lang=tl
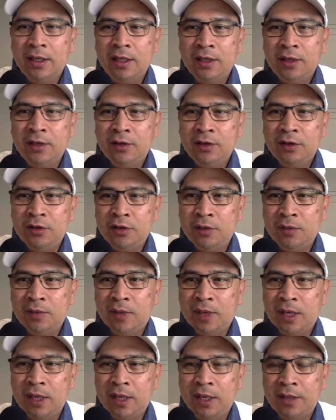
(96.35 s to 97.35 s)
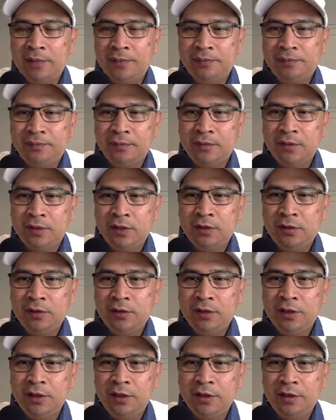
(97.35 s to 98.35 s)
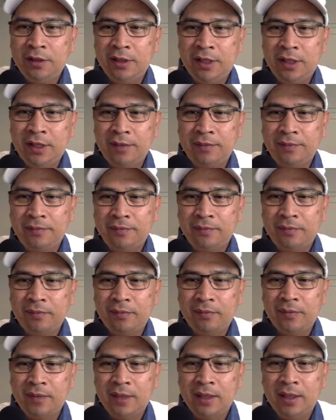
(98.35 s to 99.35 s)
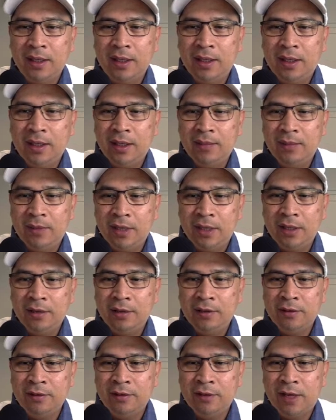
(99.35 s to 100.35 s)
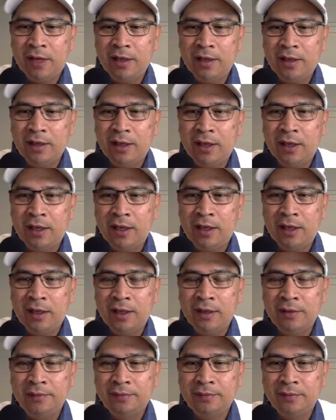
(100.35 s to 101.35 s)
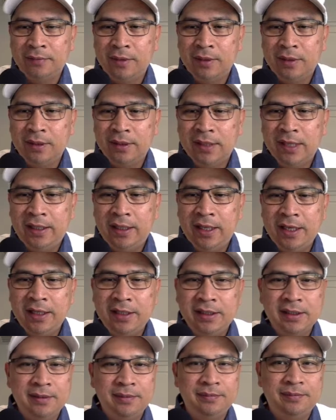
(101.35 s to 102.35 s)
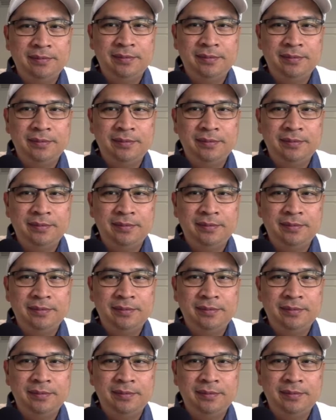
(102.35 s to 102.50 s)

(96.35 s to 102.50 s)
YouTube uh, Studio. Yan. Click mo lang yung uh, settings.